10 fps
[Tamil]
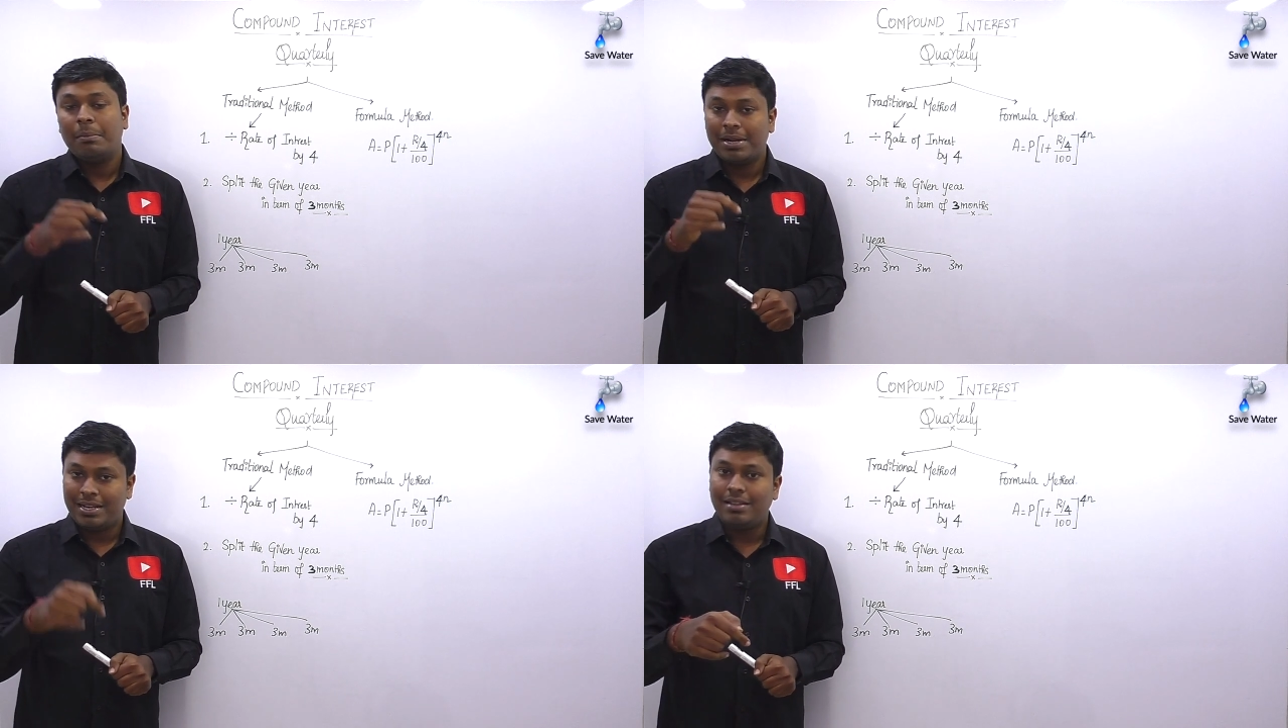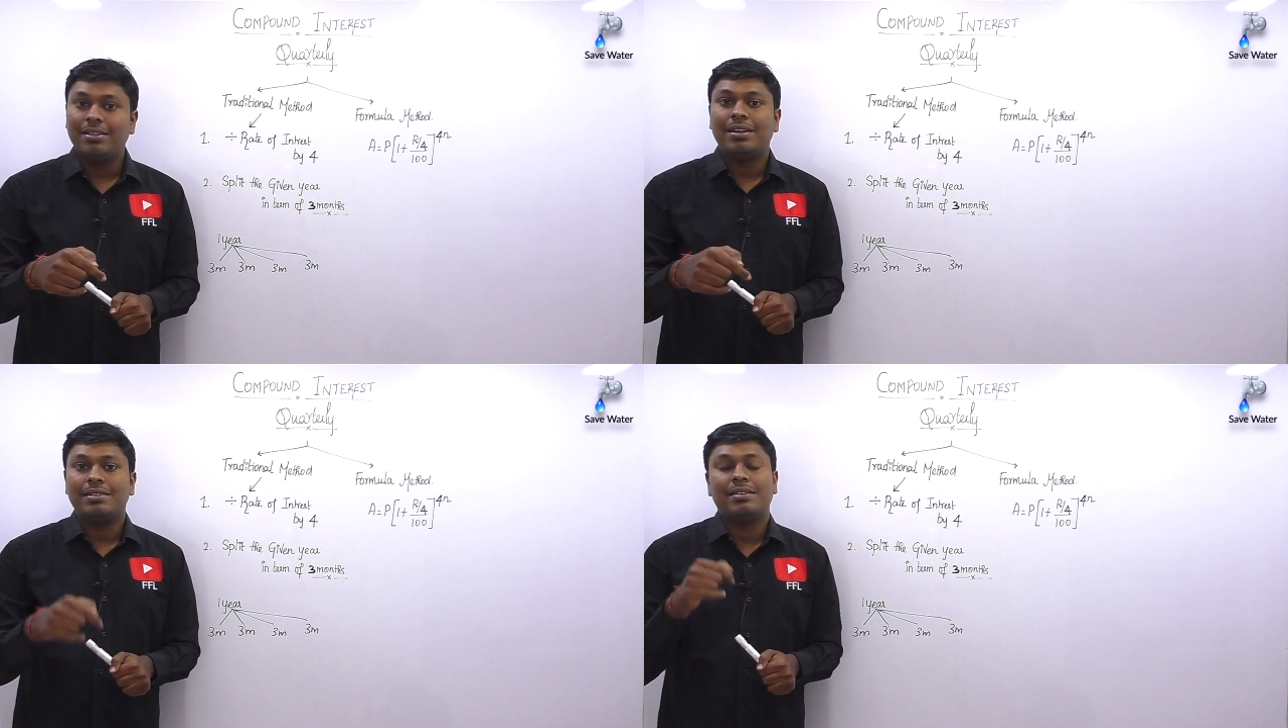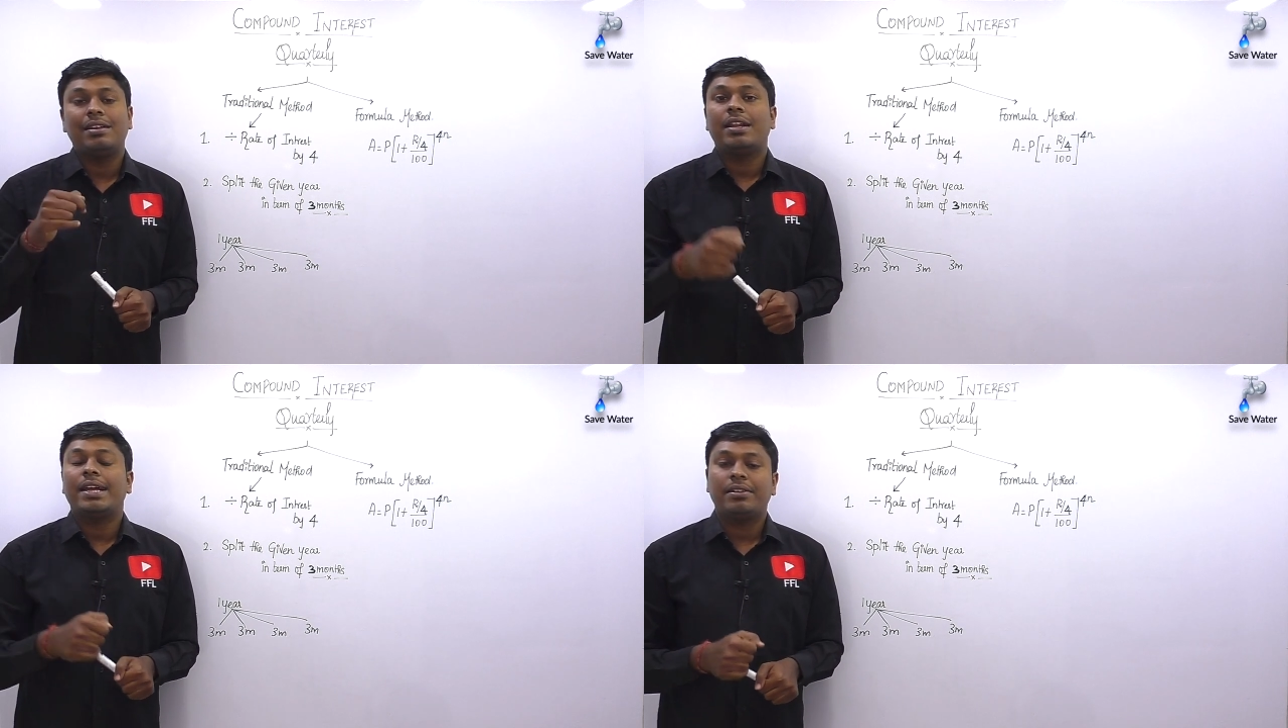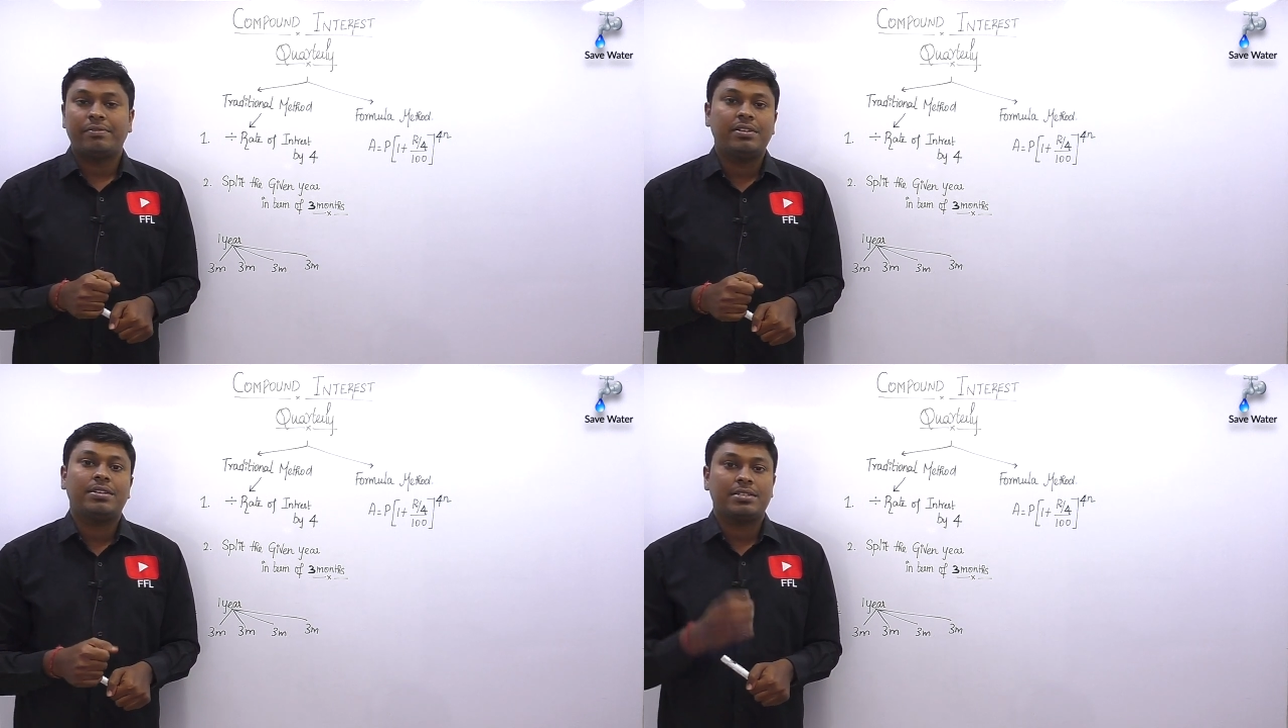பட் இந்த லெசனில் ரேட்
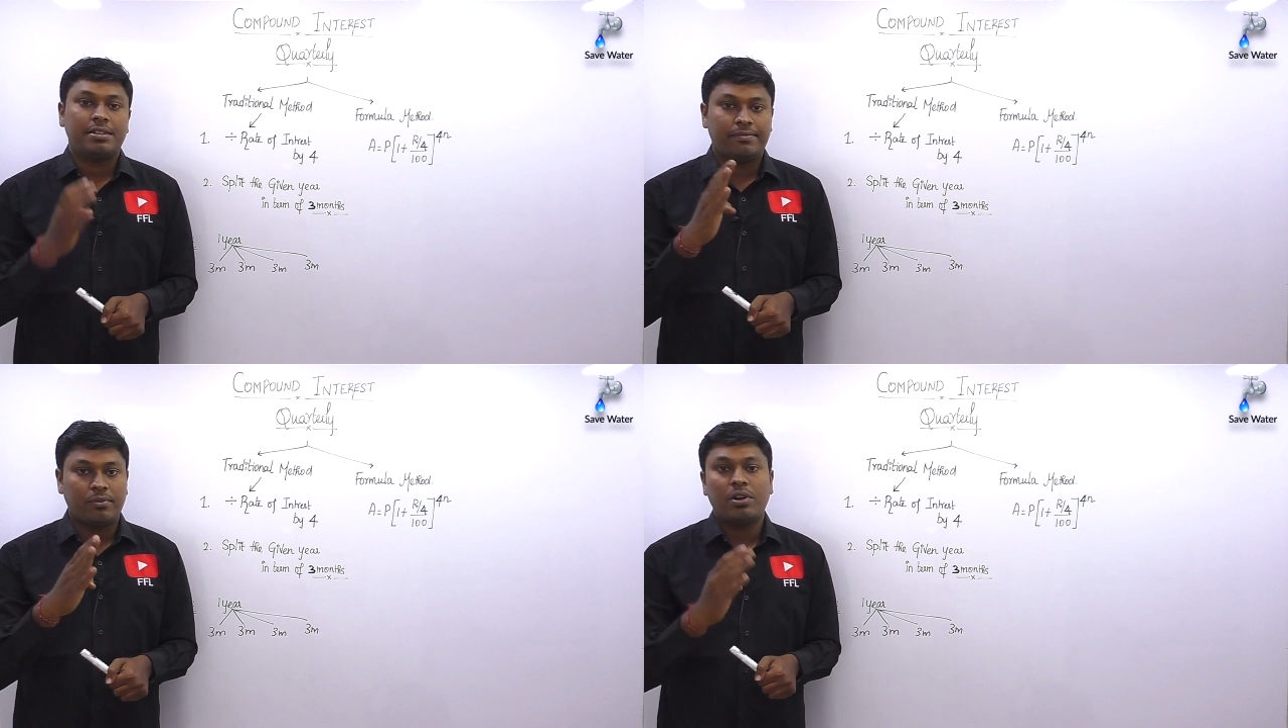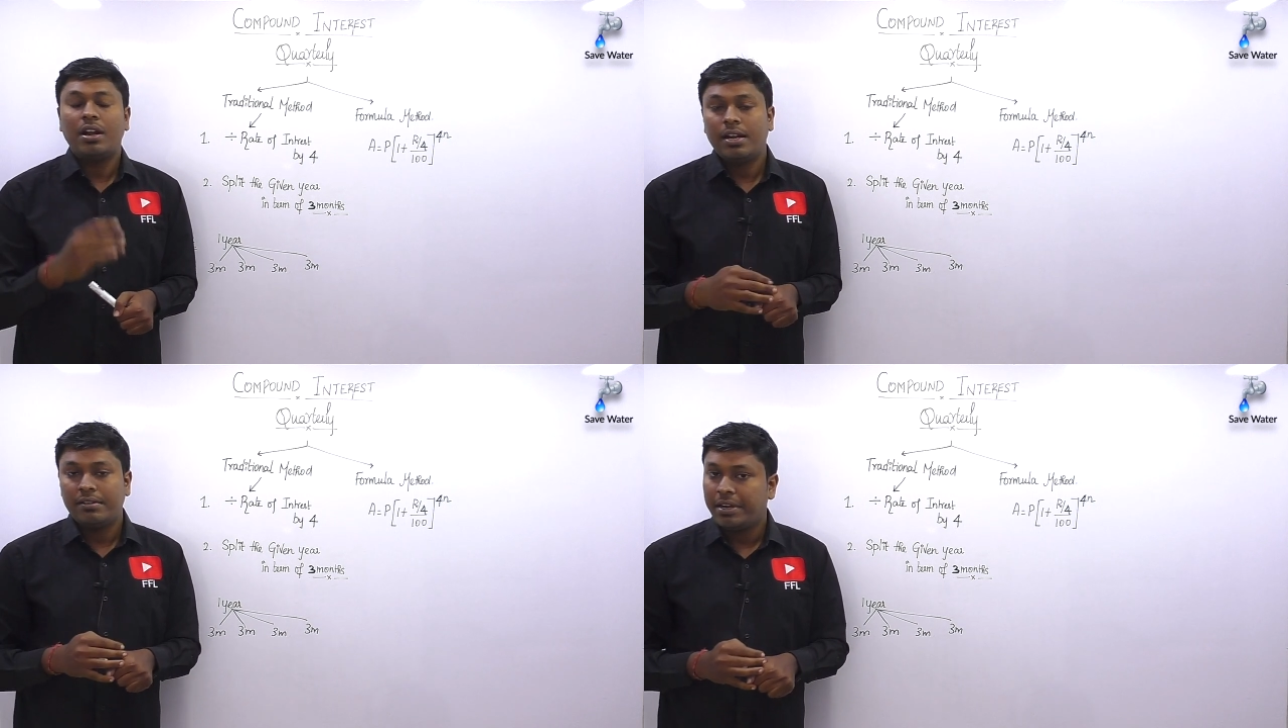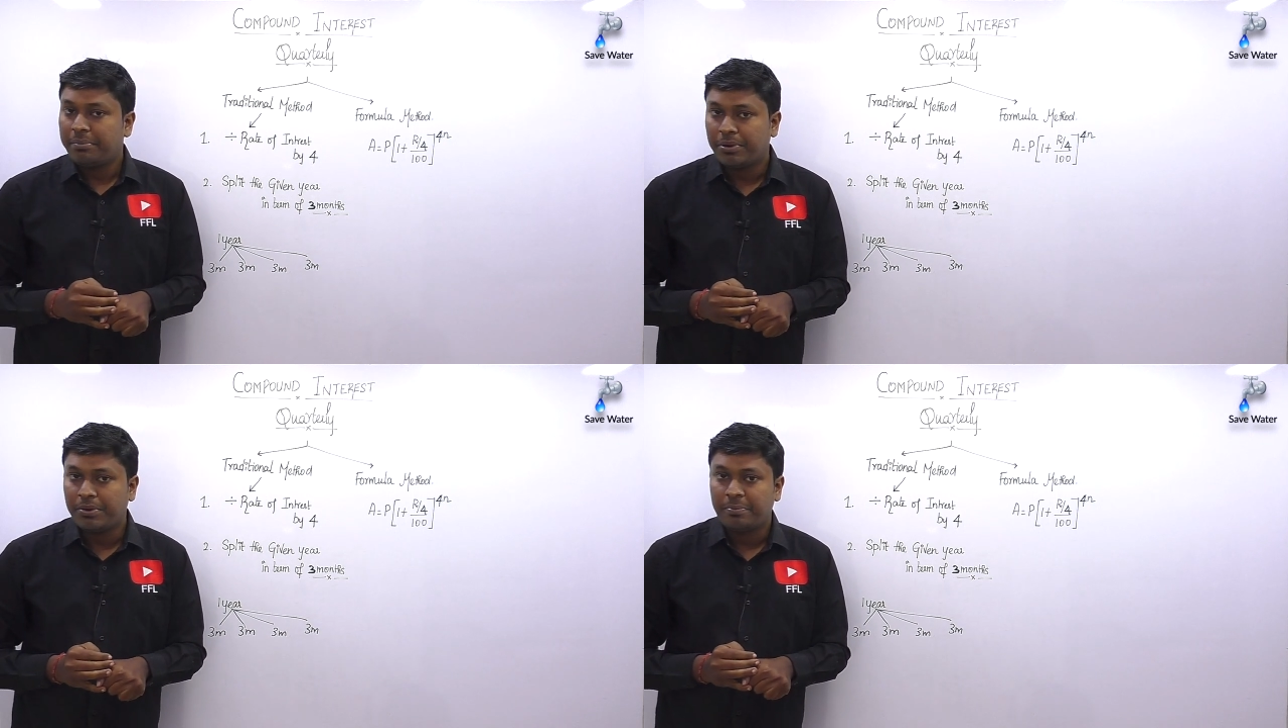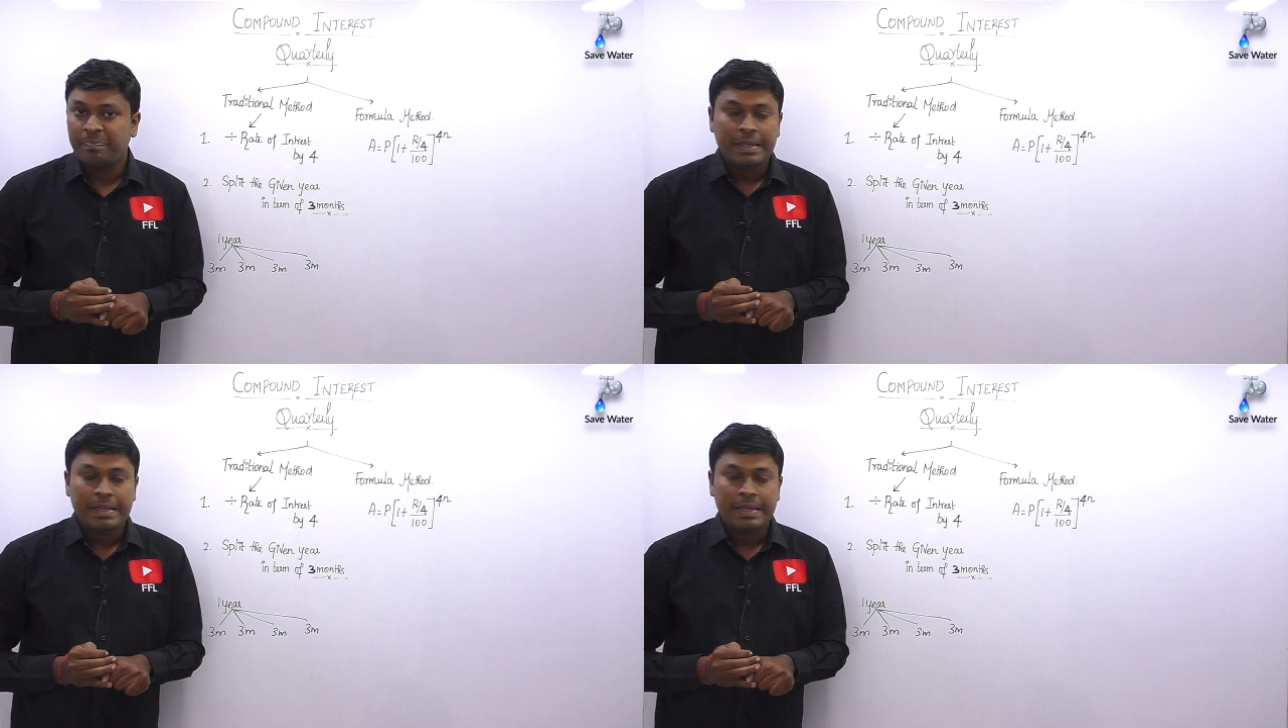ஆஃப் இன்ட்ரெஸ்ட்டை ஃபோரால் டிவைட் பண்ணோம்